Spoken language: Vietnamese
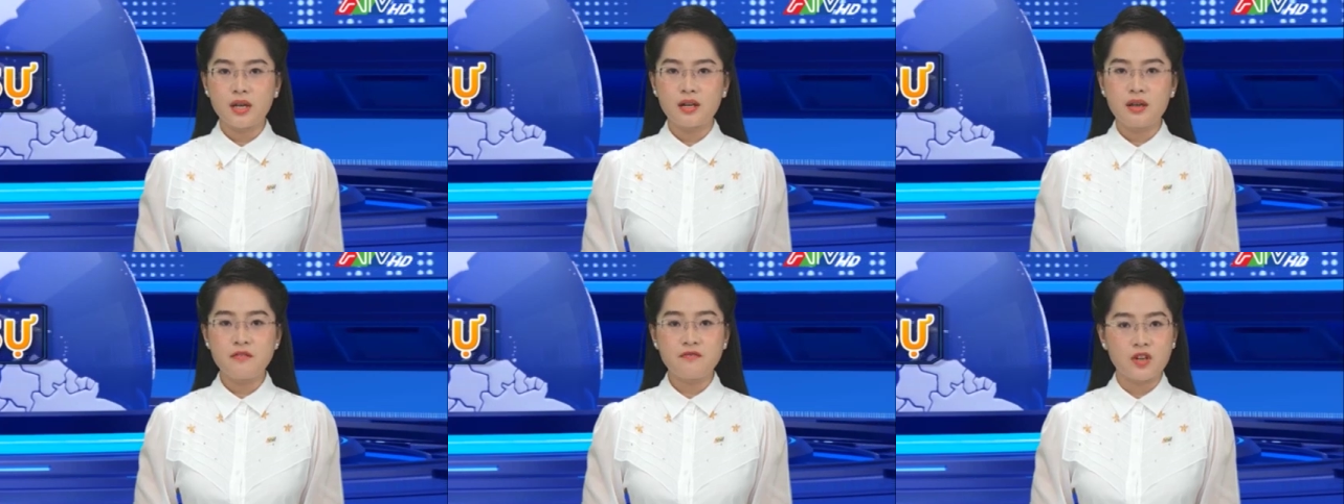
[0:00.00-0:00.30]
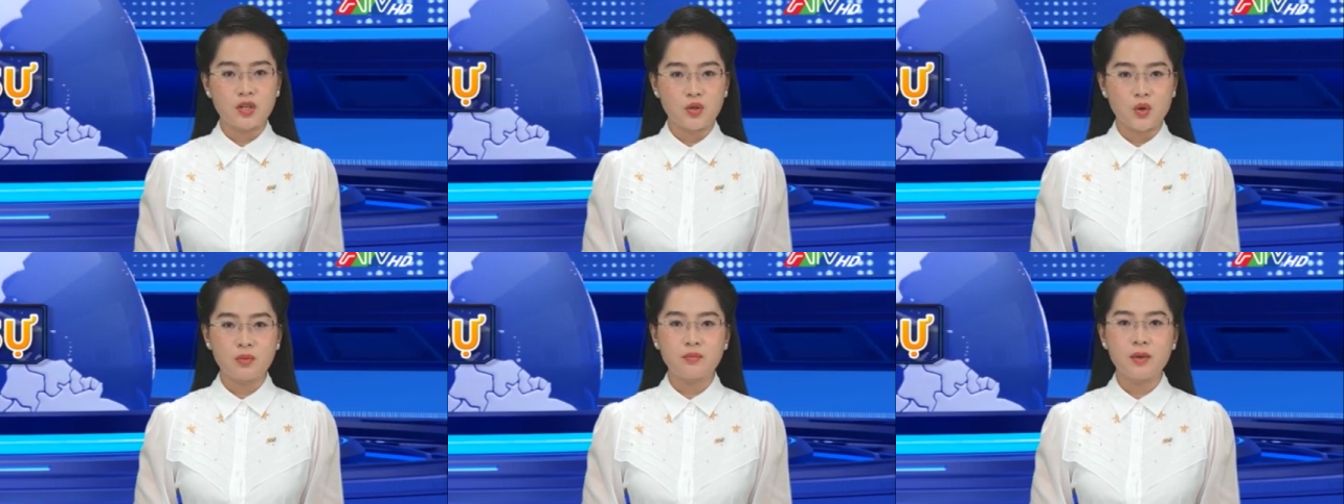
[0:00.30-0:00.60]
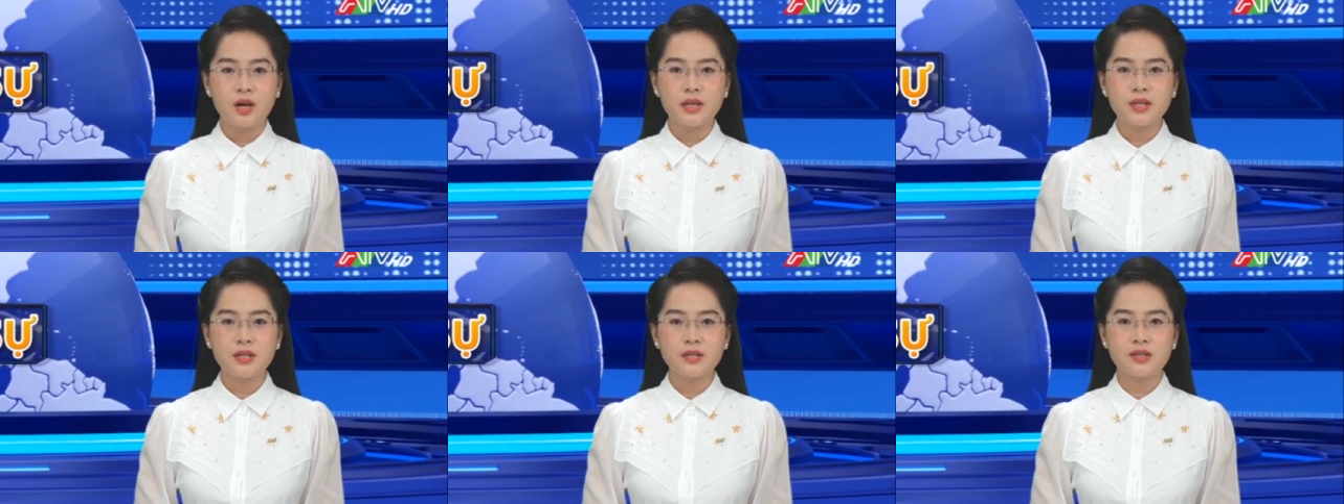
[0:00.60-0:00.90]
góp phần đổi
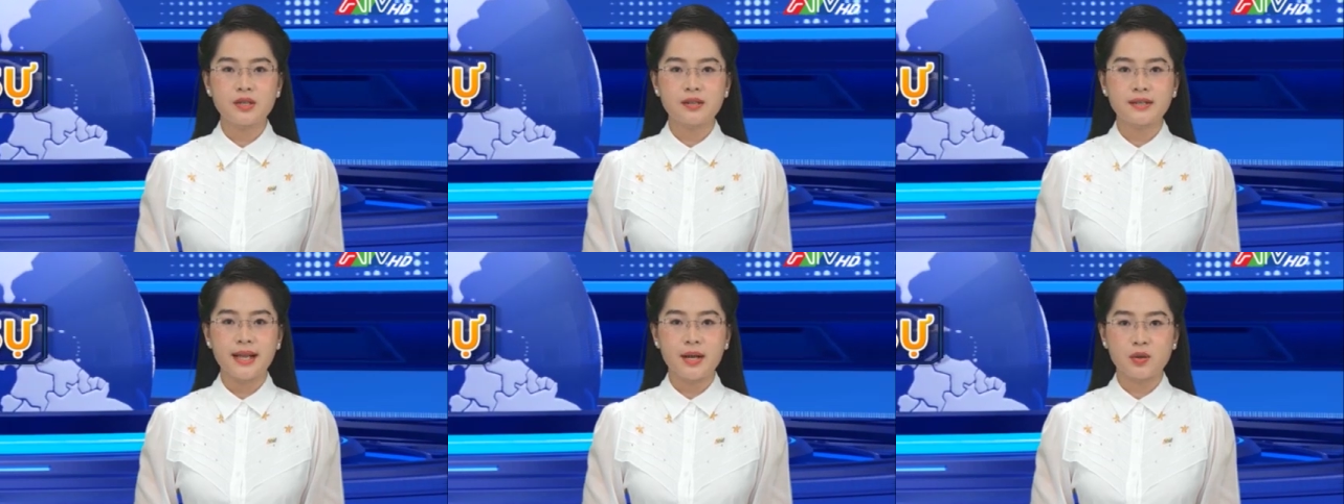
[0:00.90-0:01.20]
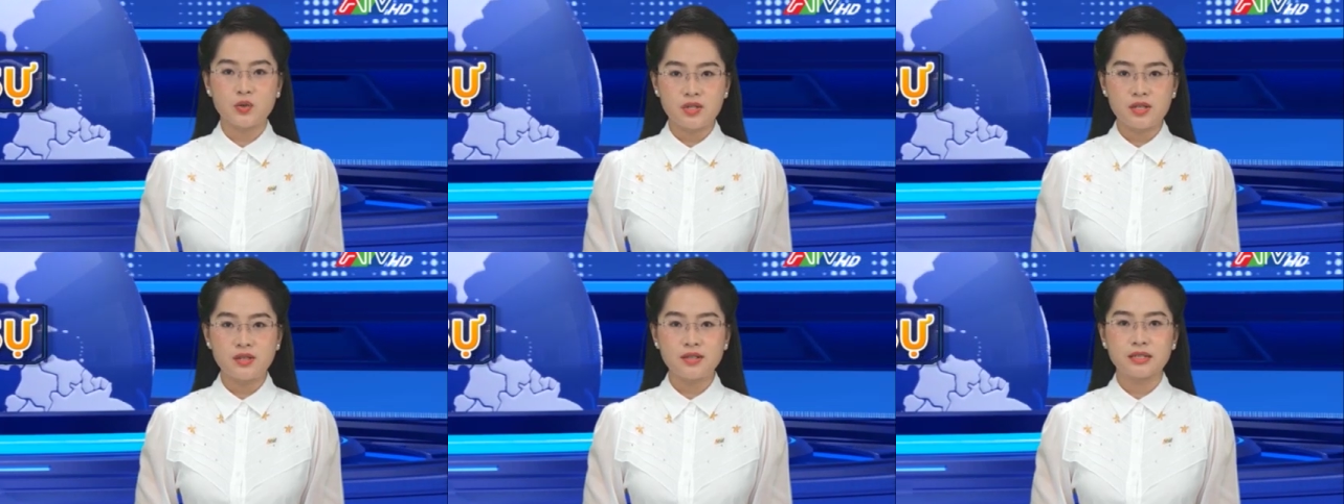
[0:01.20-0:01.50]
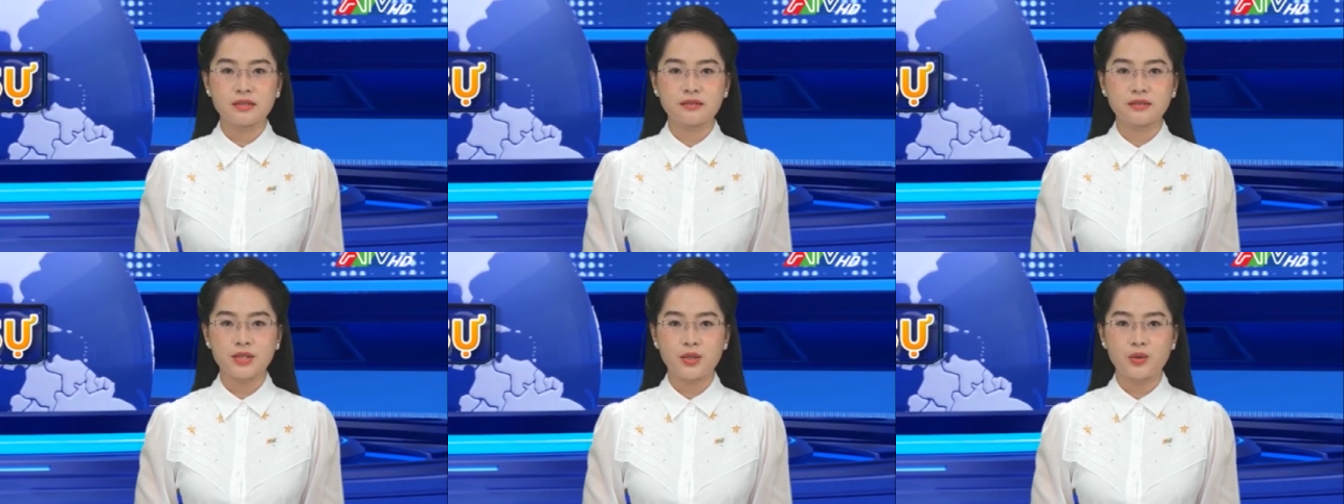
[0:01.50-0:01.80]
mới, nâng cao chất
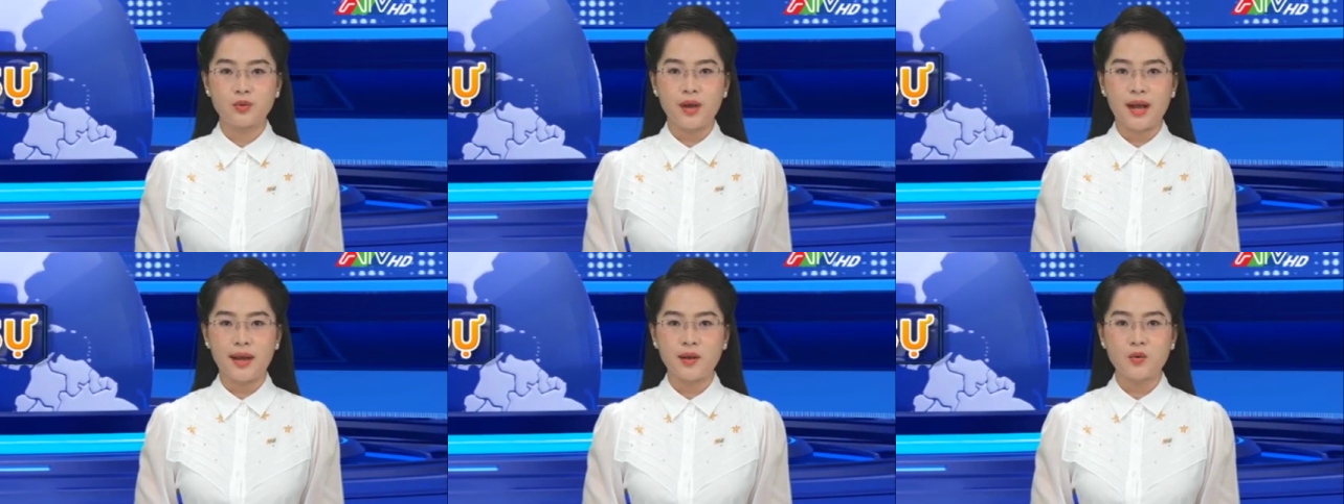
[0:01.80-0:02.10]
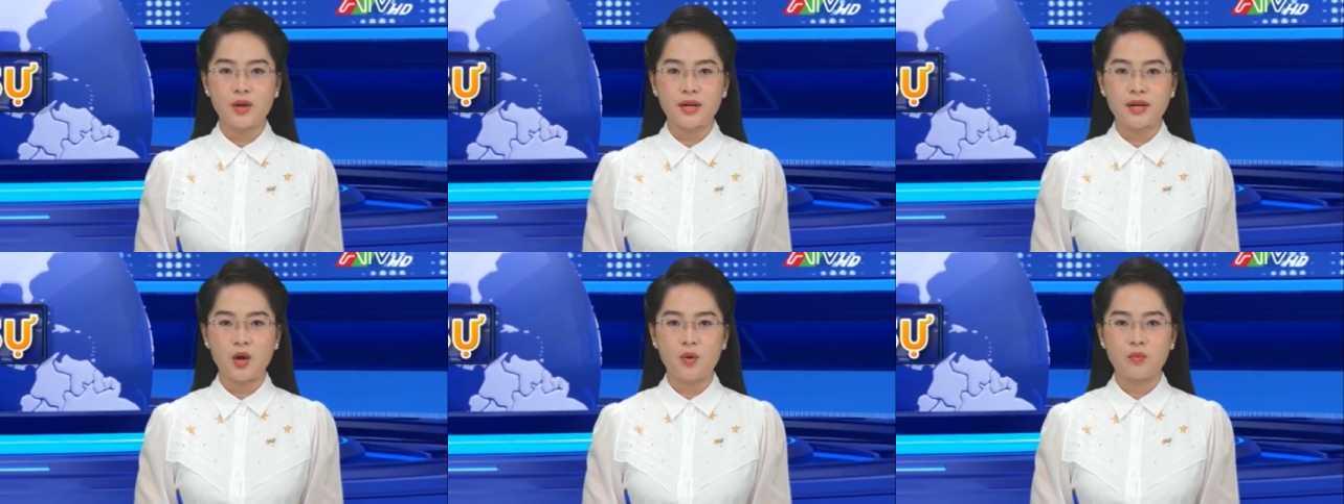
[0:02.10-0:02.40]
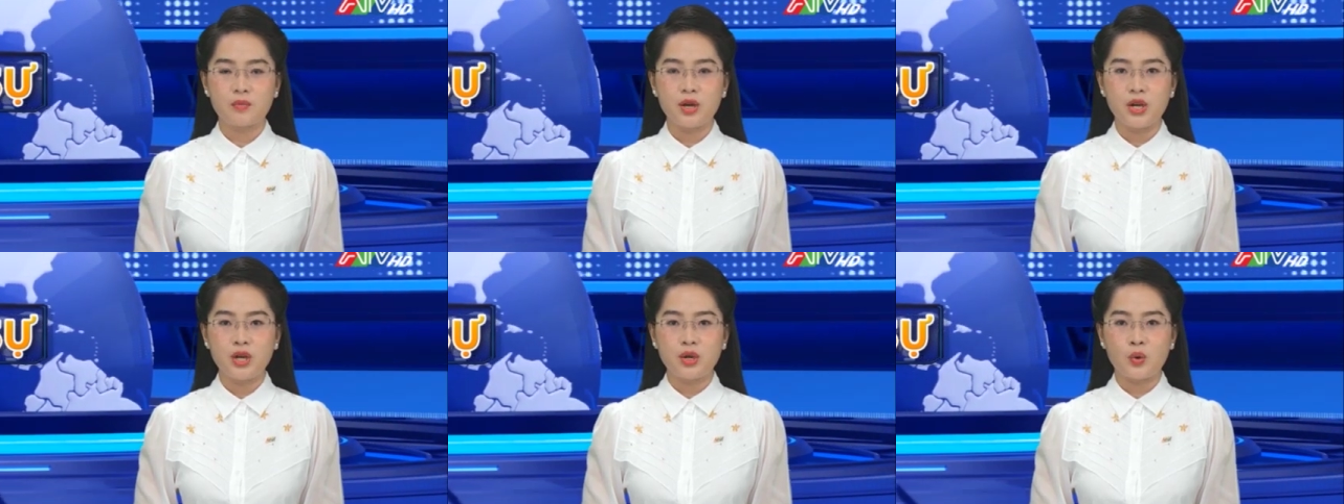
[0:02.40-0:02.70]
lượng hiệu quả hoạt động